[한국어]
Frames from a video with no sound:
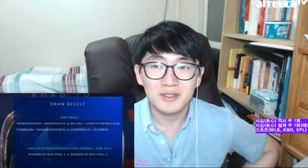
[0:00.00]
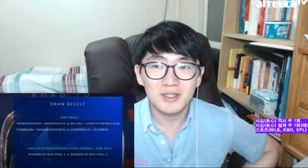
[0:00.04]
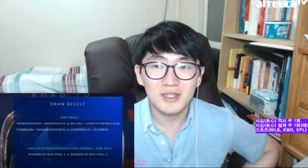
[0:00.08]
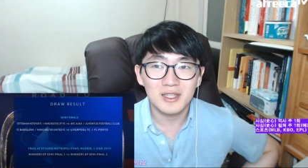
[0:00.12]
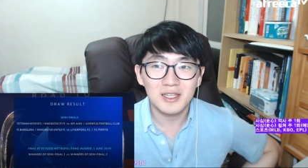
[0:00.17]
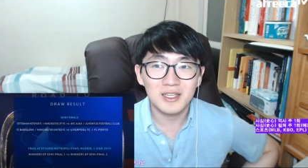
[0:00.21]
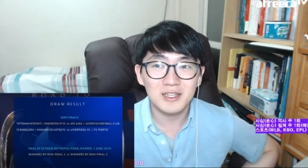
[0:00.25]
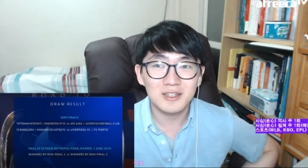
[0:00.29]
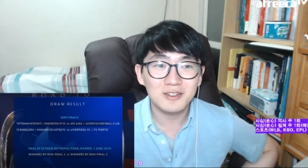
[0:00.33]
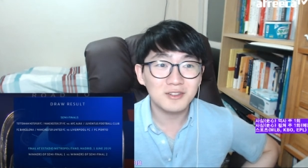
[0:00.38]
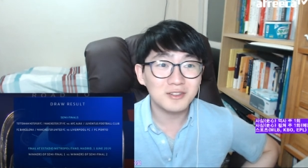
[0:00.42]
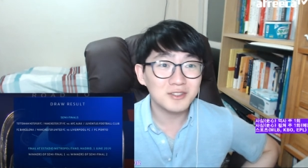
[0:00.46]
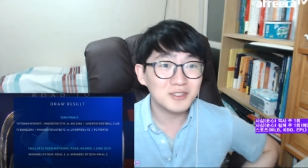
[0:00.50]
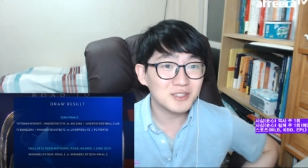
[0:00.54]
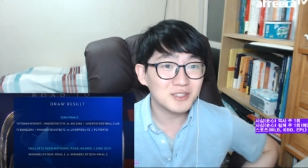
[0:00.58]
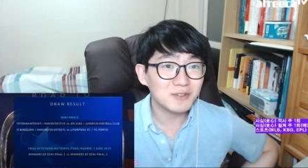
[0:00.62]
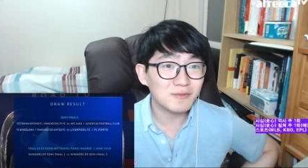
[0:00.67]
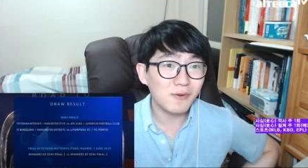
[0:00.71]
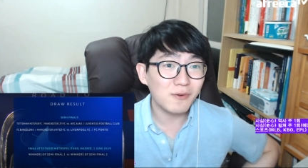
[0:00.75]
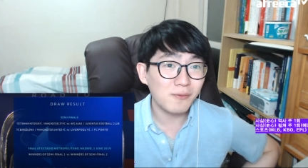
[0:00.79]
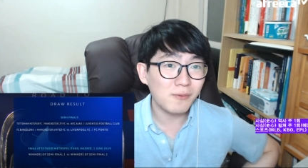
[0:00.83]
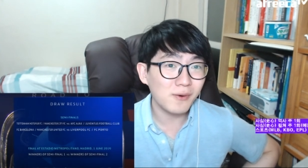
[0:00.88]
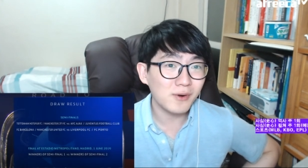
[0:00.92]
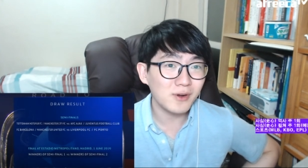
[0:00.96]
잉글리시
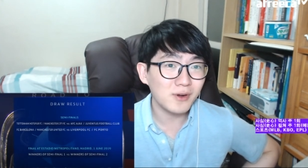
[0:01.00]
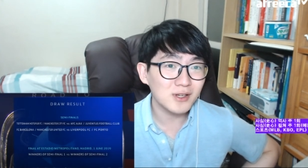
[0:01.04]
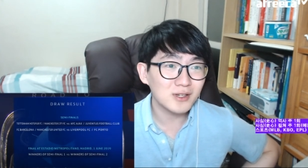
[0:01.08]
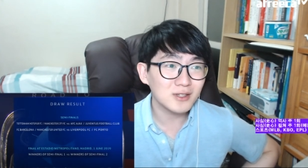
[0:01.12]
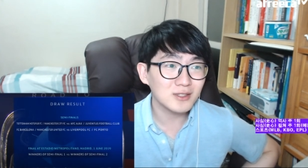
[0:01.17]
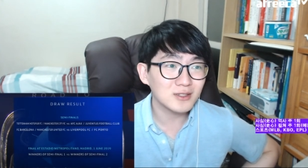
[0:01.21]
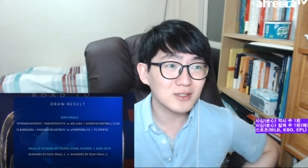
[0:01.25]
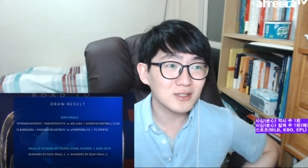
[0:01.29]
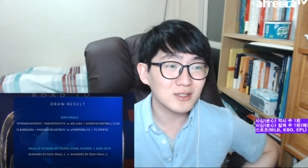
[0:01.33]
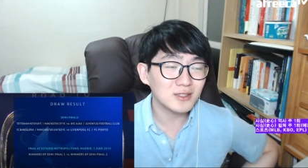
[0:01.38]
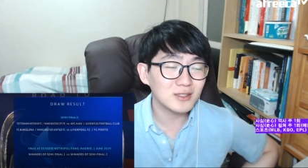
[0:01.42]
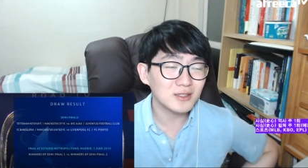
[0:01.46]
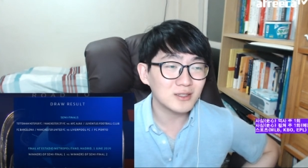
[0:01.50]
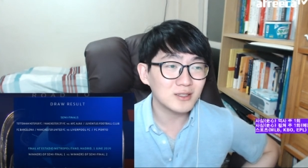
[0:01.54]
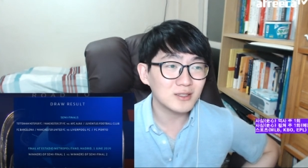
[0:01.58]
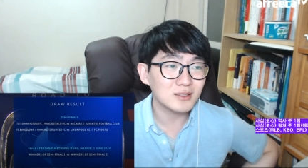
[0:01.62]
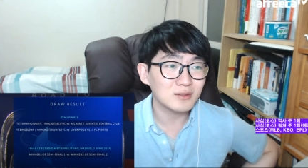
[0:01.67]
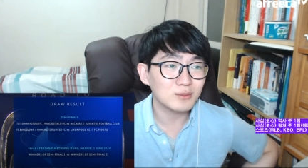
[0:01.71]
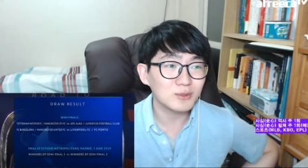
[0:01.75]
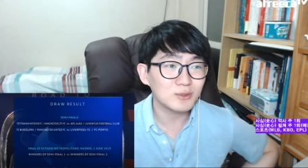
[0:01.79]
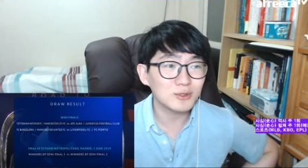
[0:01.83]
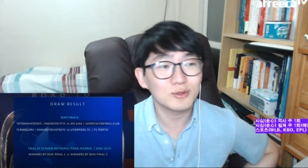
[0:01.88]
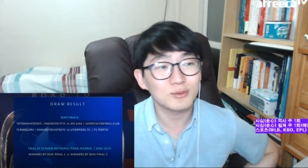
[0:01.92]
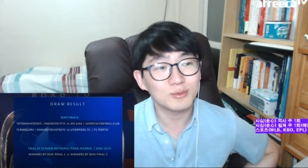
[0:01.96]
풋볼리그
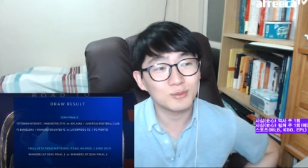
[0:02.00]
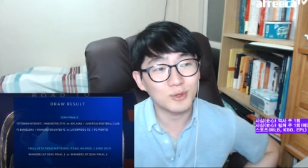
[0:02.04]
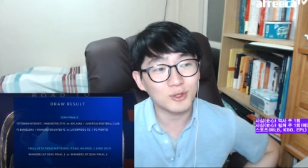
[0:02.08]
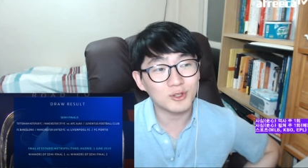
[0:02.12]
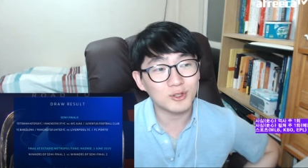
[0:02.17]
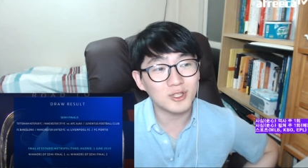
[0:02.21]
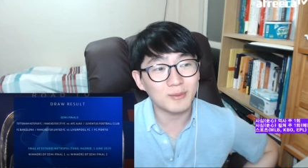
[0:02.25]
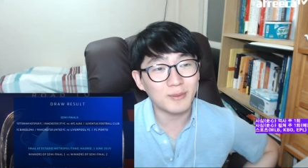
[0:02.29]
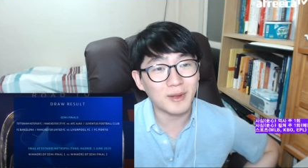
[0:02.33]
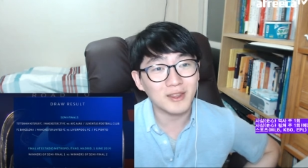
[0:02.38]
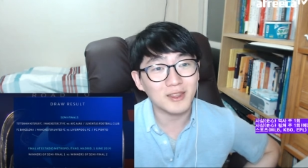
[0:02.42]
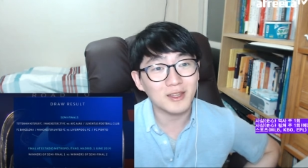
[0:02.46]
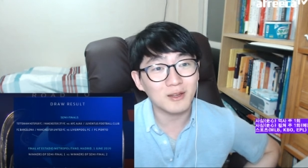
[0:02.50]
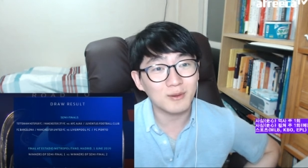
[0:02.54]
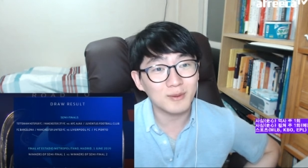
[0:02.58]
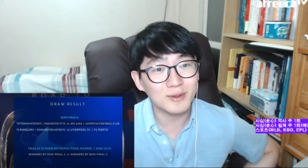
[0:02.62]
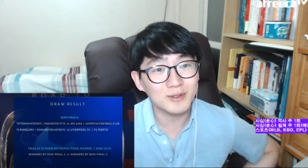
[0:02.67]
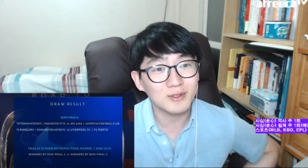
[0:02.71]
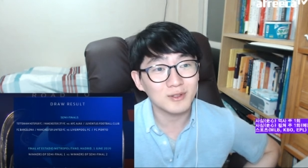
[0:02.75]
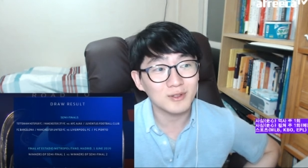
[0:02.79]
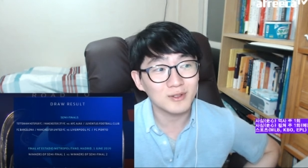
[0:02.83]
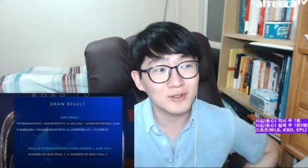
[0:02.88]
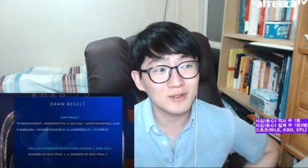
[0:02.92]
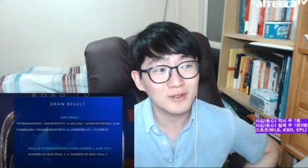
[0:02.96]
팀은 몇팀안
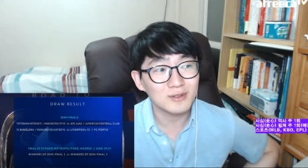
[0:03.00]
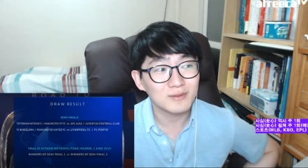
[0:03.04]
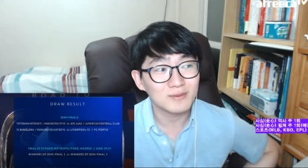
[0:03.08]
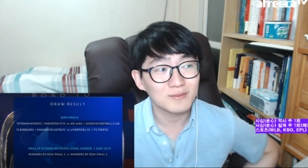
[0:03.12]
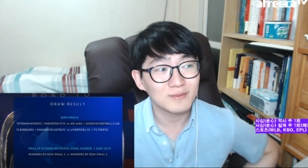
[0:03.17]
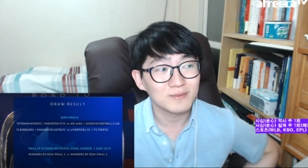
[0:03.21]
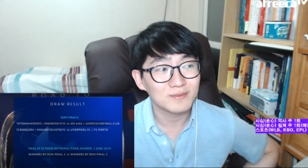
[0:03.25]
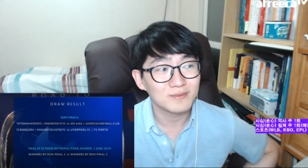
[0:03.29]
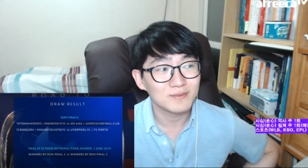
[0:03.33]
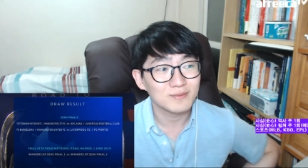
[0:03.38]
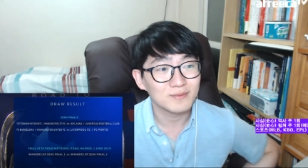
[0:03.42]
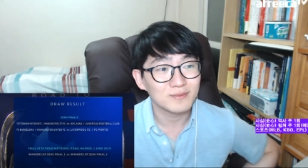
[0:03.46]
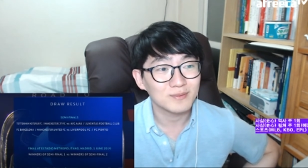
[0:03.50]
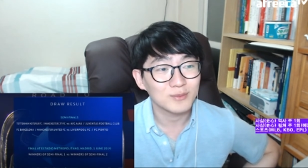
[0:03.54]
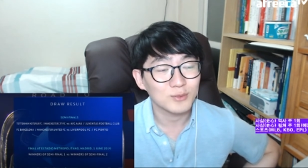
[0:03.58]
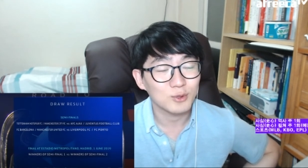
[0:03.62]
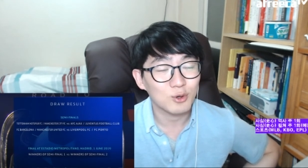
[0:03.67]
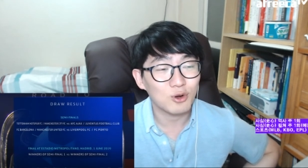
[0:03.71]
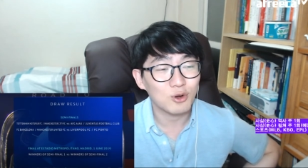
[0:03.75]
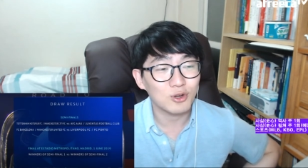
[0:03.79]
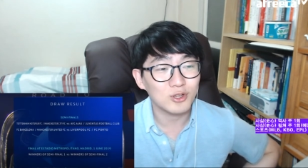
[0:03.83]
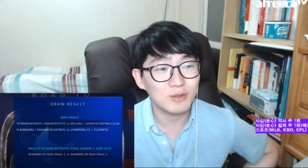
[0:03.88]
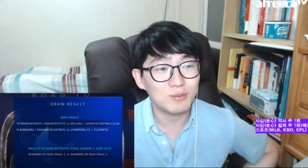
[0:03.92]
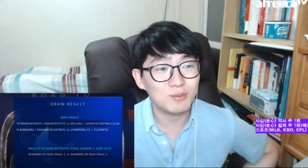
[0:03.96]
남았어요.
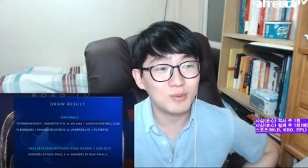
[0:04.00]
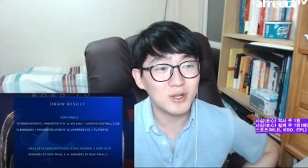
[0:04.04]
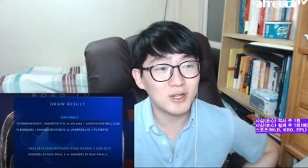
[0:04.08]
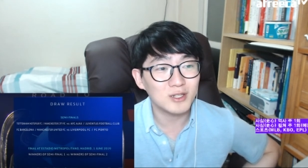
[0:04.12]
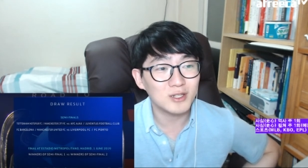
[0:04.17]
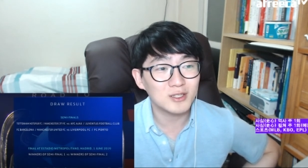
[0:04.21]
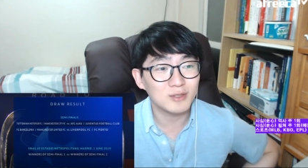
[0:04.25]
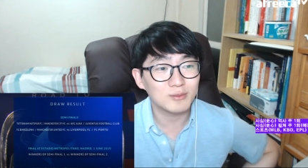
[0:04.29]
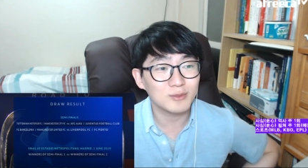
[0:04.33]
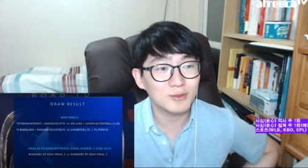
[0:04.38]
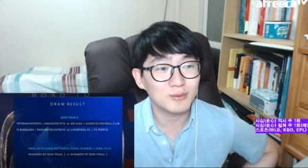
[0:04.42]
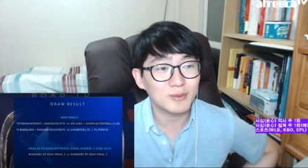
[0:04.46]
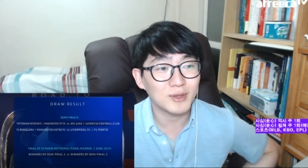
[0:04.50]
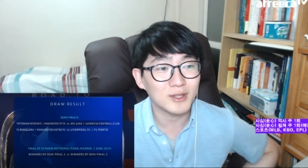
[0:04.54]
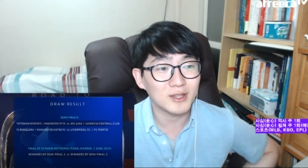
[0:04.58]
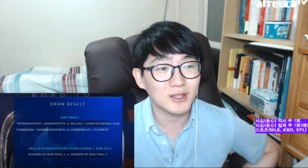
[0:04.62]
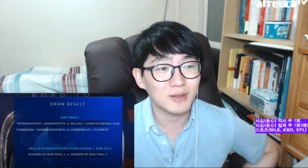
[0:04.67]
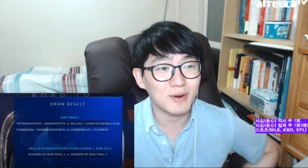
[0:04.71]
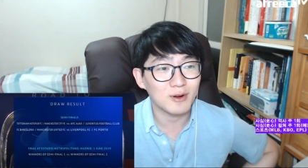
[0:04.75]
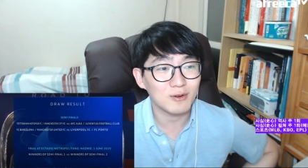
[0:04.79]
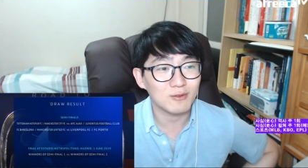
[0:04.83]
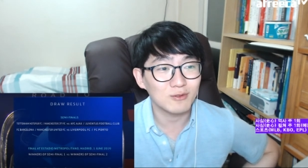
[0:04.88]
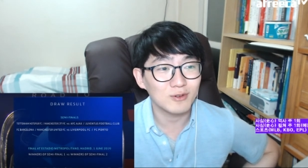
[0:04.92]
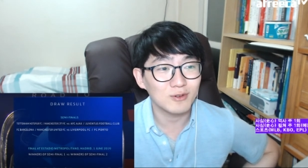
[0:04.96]
거의 EPL 팀들만
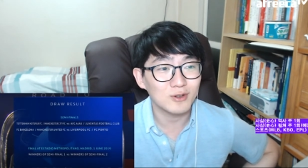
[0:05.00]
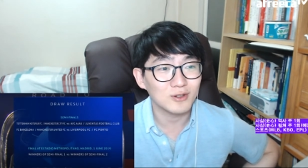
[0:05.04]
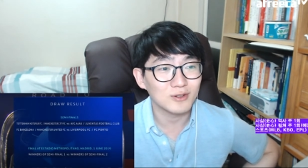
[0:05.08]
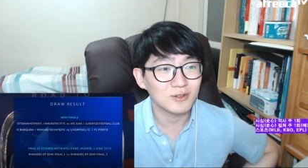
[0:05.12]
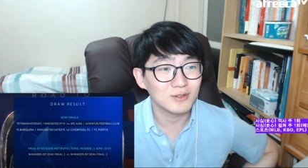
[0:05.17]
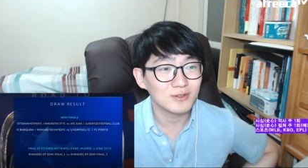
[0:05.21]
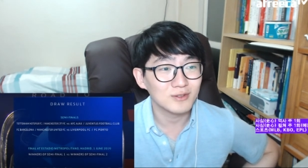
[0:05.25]
남았고요.